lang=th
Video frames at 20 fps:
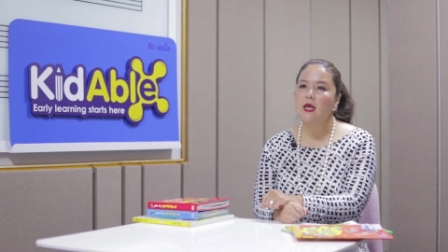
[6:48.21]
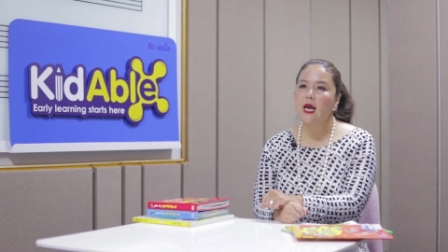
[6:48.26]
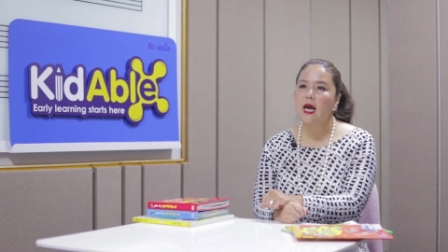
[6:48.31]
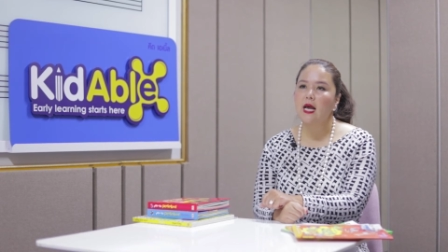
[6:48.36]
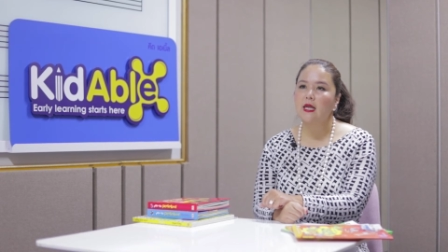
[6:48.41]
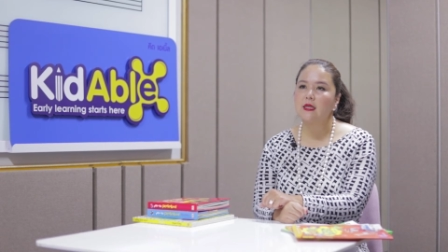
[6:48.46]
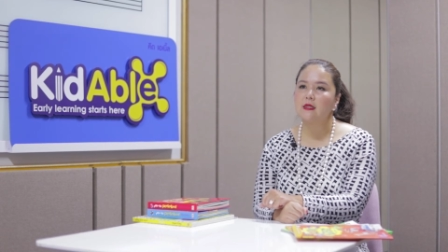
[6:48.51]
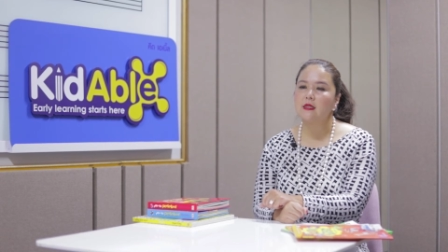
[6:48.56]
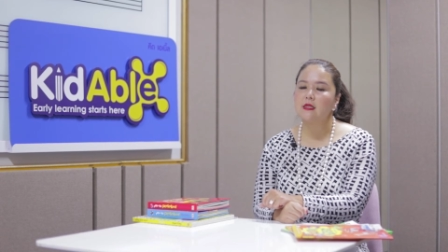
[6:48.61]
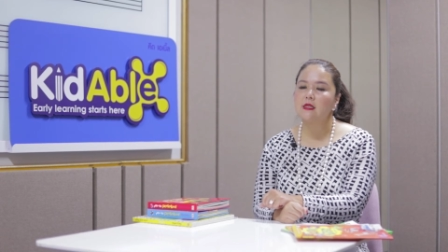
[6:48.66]

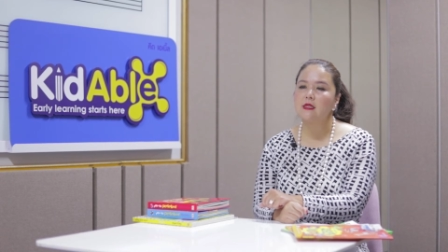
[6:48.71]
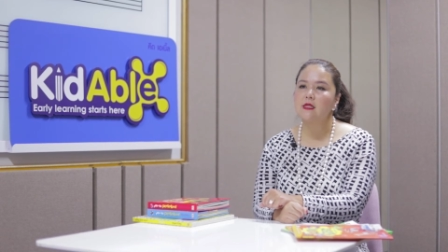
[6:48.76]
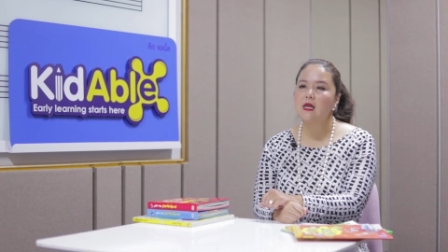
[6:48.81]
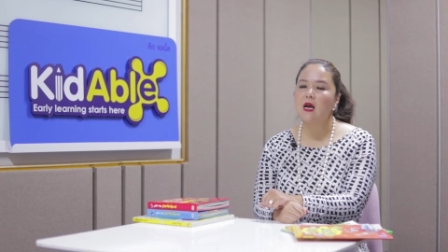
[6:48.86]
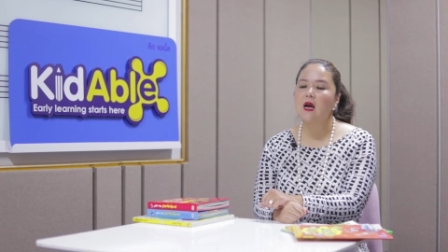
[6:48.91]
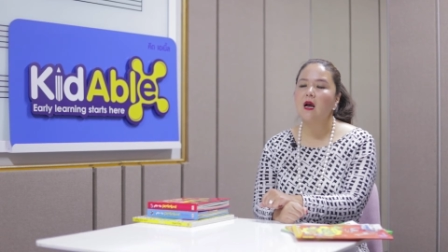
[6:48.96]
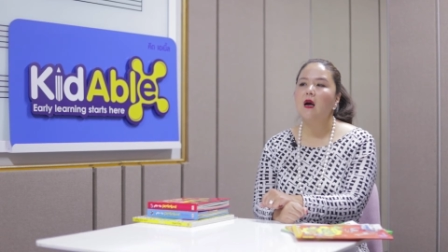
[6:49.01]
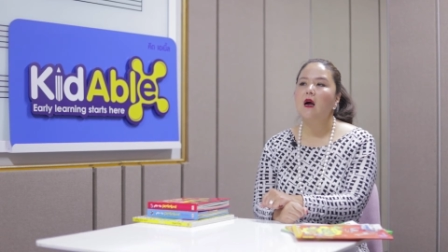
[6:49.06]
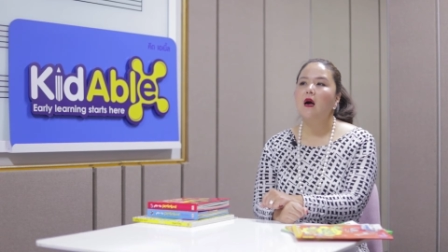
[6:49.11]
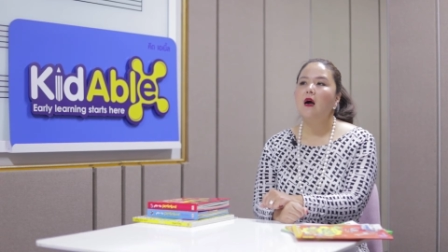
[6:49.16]
การที่
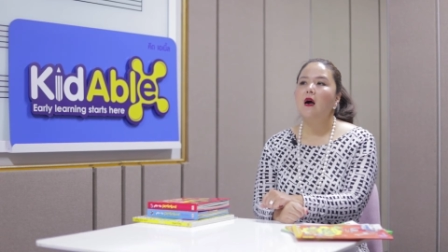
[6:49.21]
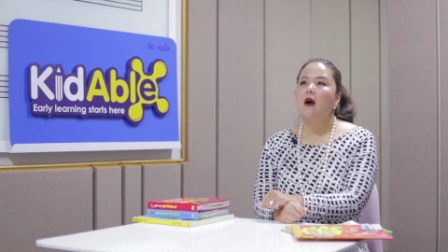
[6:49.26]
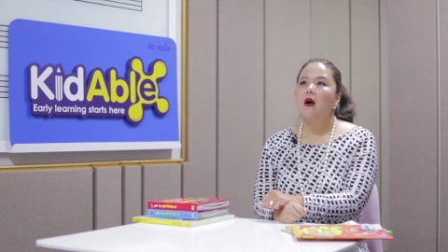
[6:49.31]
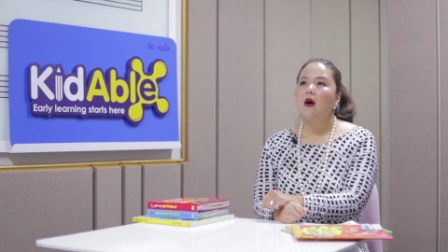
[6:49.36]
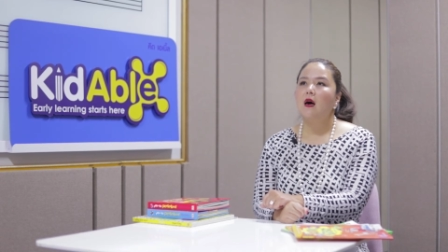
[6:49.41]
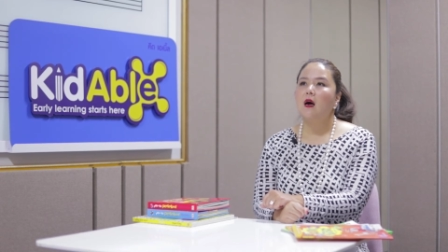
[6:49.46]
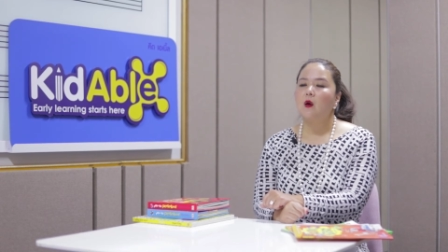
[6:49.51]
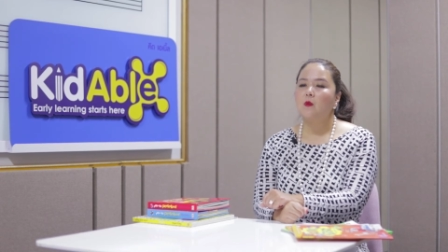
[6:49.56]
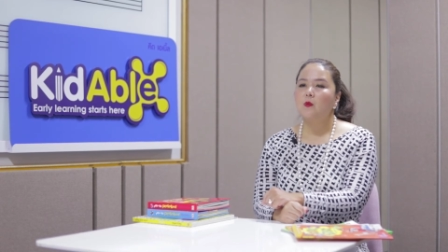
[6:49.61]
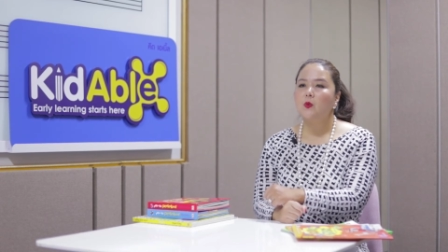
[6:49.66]
จะ
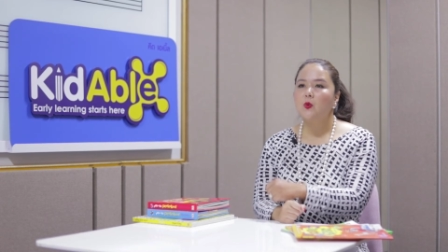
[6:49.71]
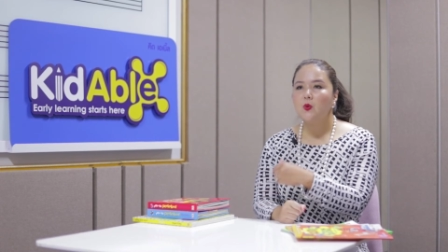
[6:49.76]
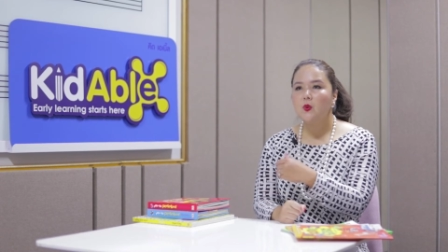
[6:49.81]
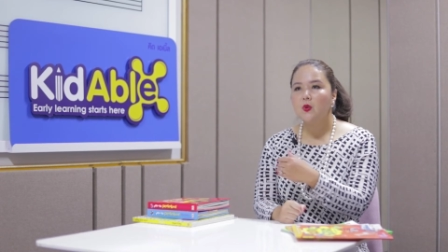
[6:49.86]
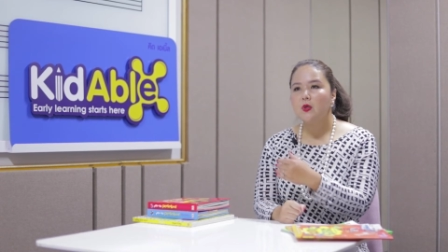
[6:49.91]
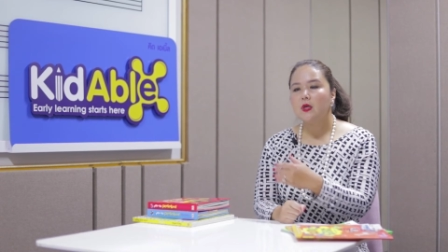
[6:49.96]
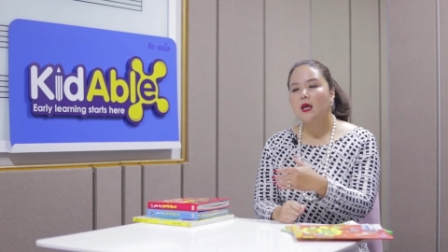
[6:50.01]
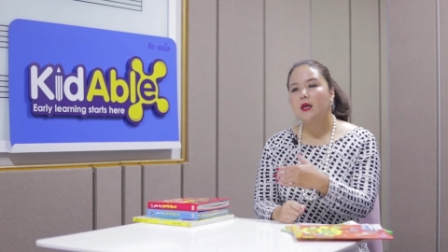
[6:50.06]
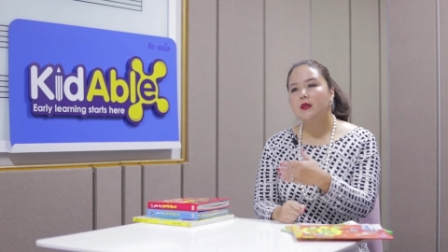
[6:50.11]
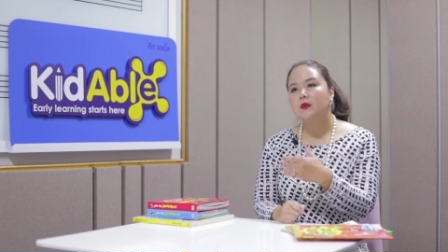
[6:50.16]
พู
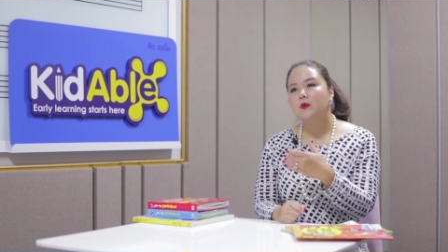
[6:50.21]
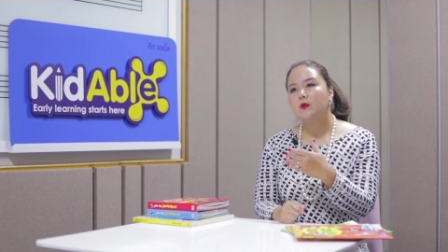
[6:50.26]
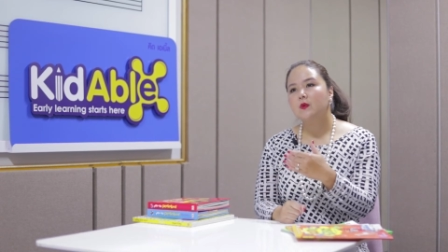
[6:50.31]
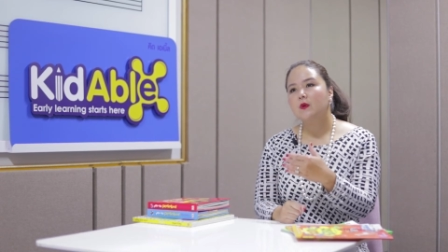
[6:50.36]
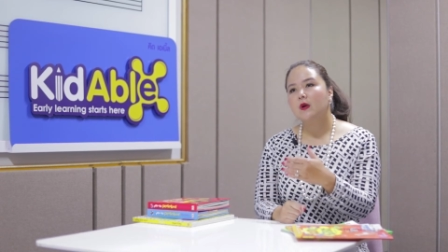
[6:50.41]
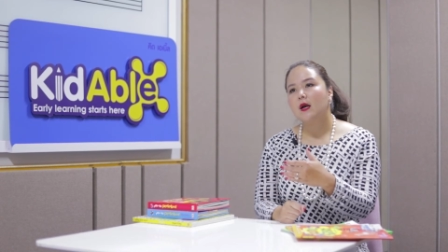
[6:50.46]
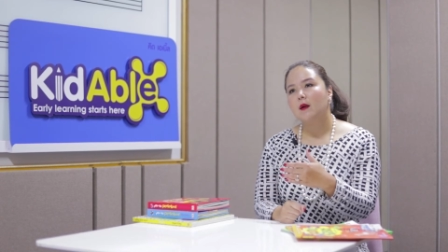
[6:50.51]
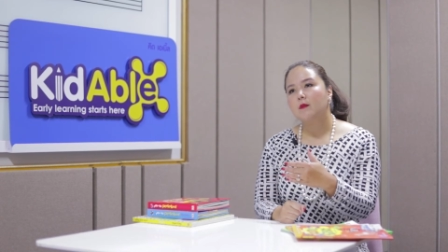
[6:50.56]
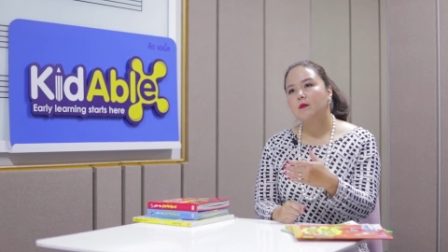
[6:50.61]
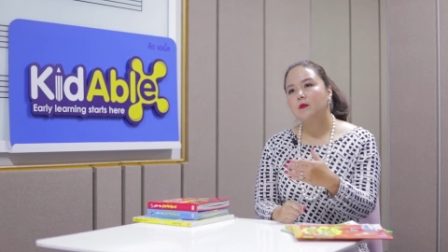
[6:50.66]
ดและอยู่
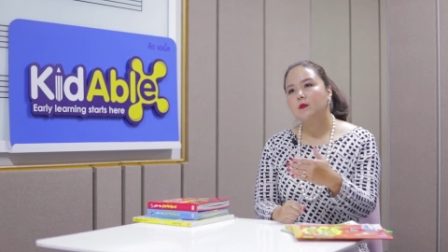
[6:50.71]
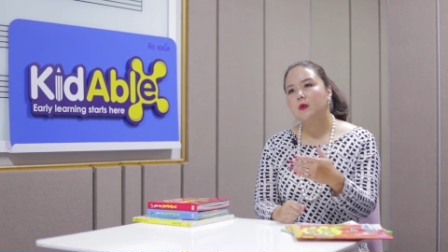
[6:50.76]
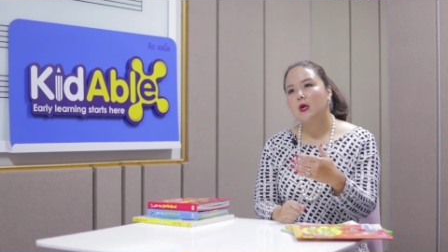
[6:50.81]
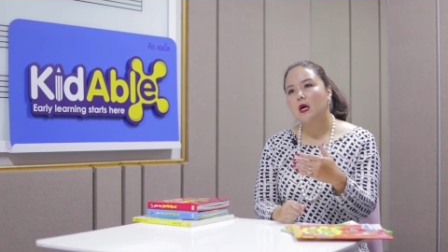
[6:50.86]
กับ